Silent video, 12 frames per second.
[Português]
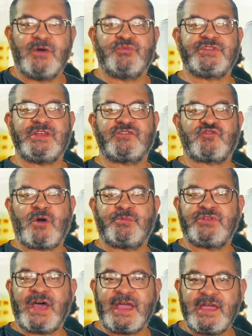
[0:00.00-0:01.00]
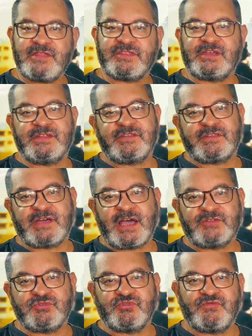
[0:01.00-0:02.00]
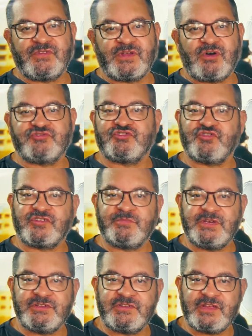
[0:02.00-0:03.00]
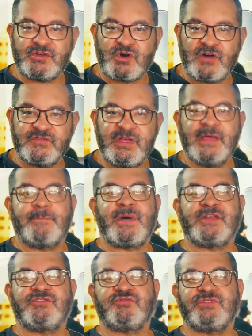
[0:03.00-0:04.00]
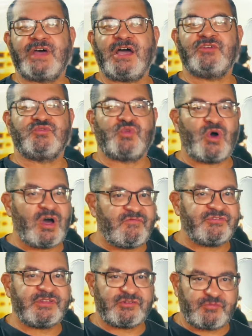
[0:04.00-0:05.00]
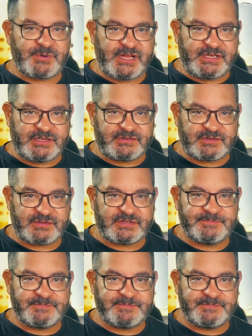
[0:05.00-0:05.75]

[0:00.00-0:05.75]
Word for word: o telescópio da ESA lançado no final de 2019 para estudar novos exoplanetas.